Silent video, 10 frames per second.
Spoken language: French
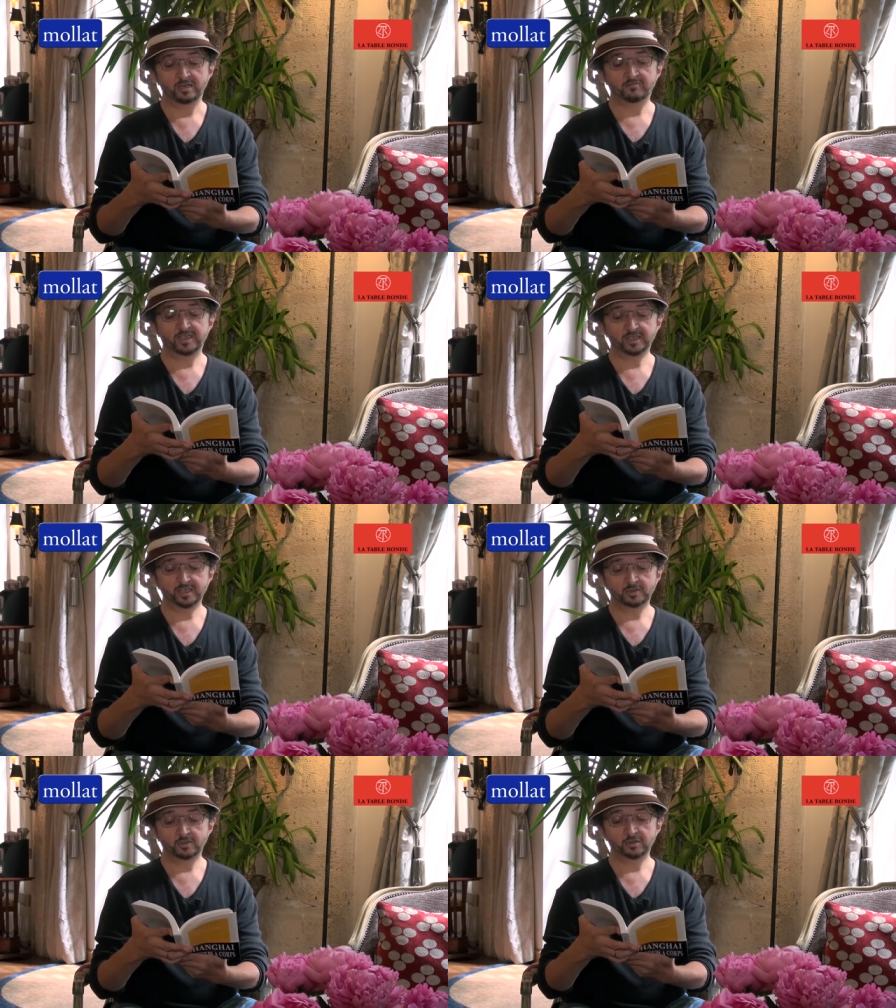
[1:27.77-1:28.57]

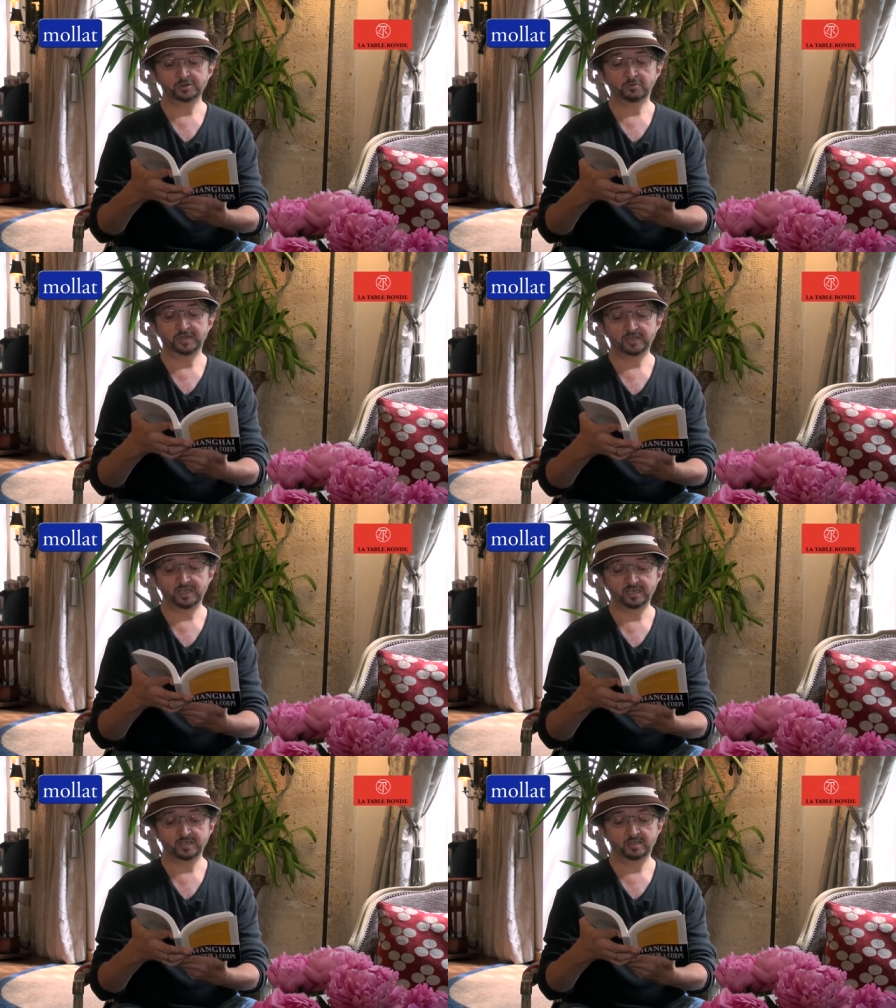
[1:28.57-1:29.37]
24 heures sur
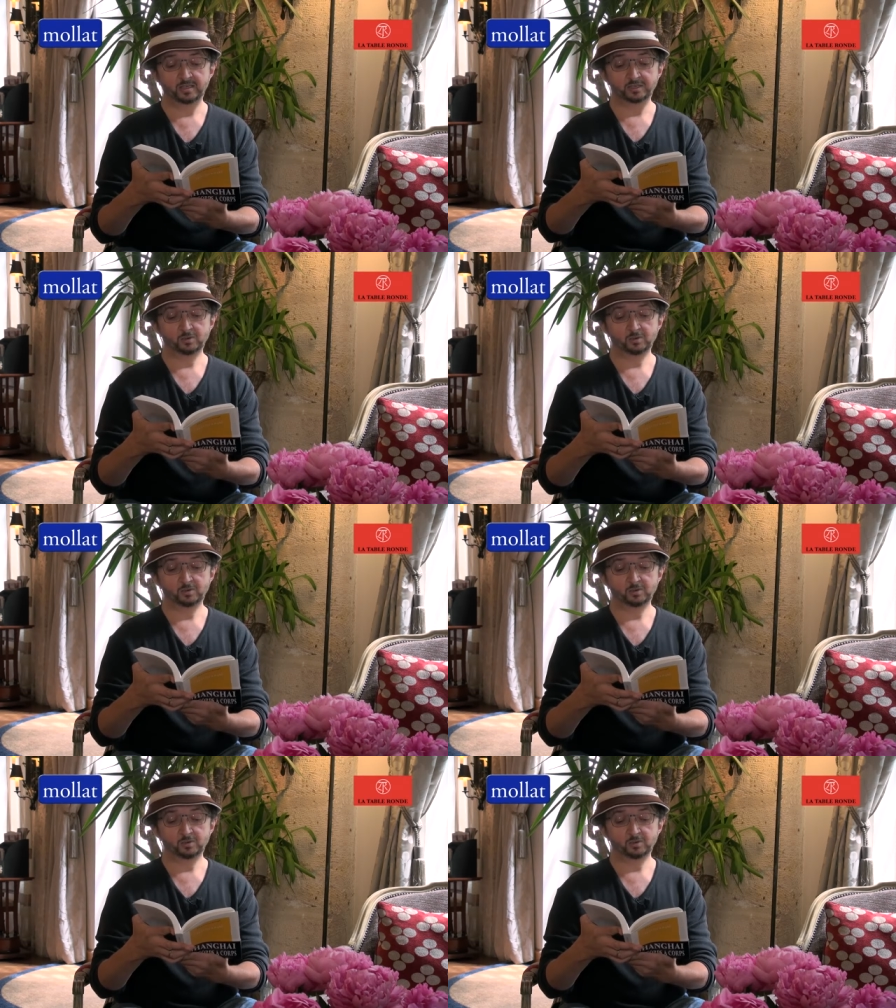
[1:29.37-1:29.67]
24,